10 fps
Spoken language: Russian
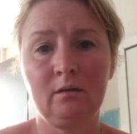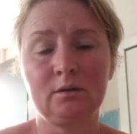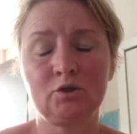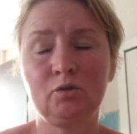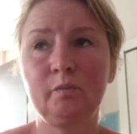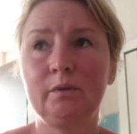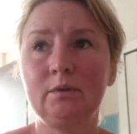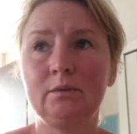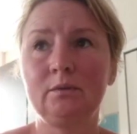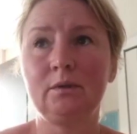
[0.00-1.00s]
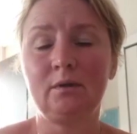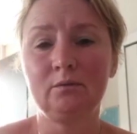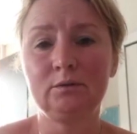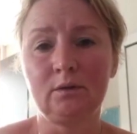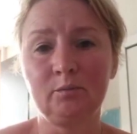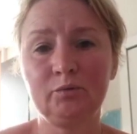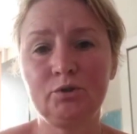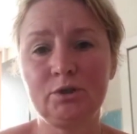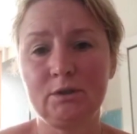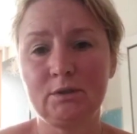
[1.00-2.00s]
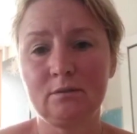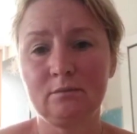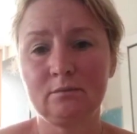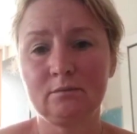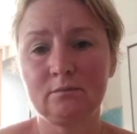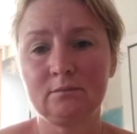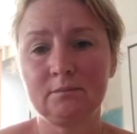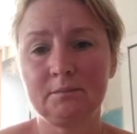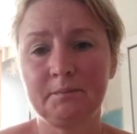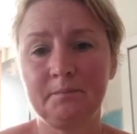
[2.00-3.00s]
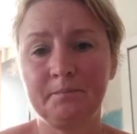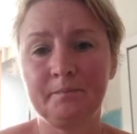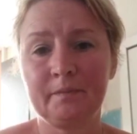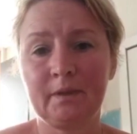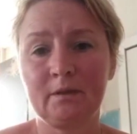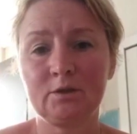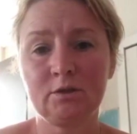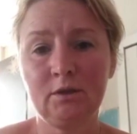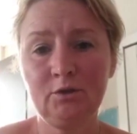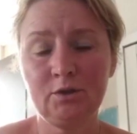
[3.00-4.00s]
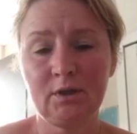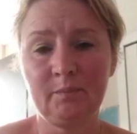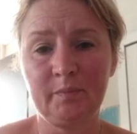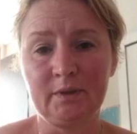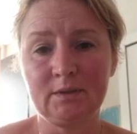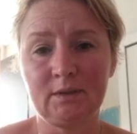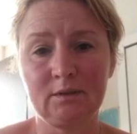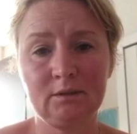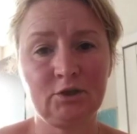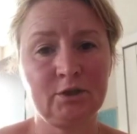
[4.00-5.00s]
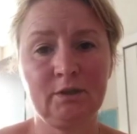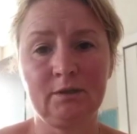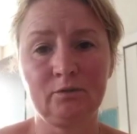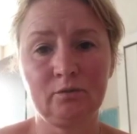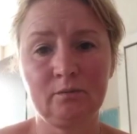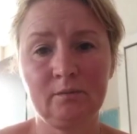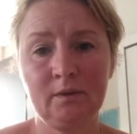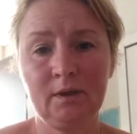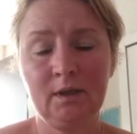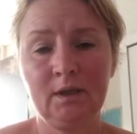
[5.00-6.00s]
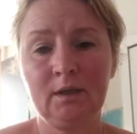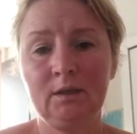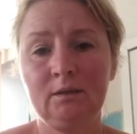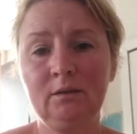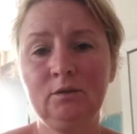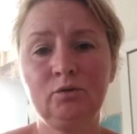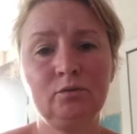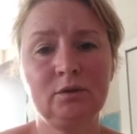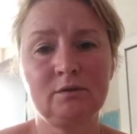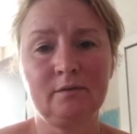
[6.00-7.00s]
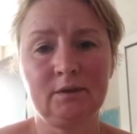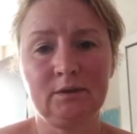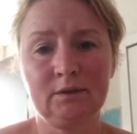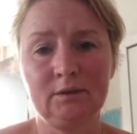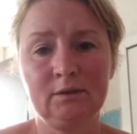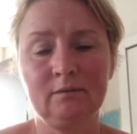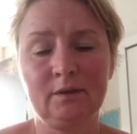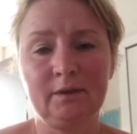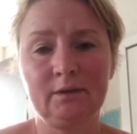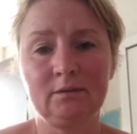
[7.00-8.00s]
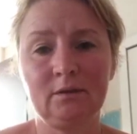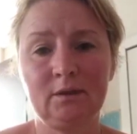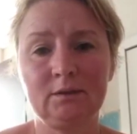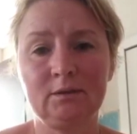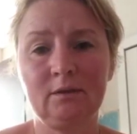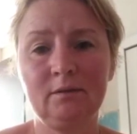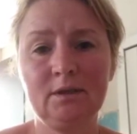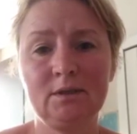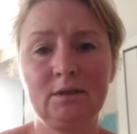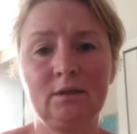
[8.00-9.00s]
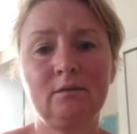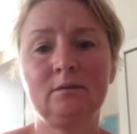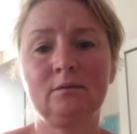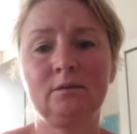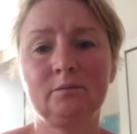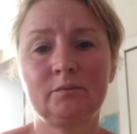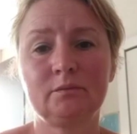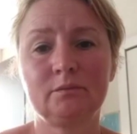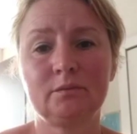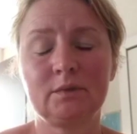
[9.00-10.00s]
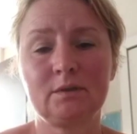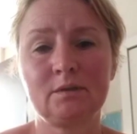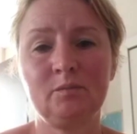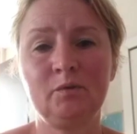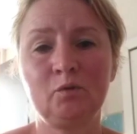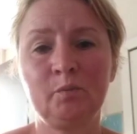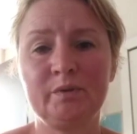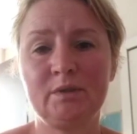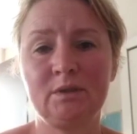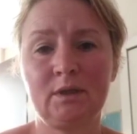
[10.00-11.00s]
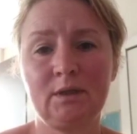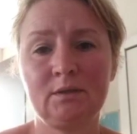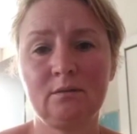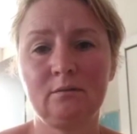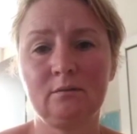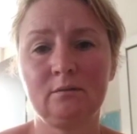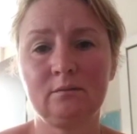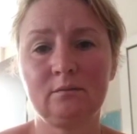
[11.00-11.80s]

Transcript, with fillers: чтобы кого-то обучить. Желающих опять таких же нету. Никто не звонит, не говорит. Анна, давайте я там, заберу постирать э,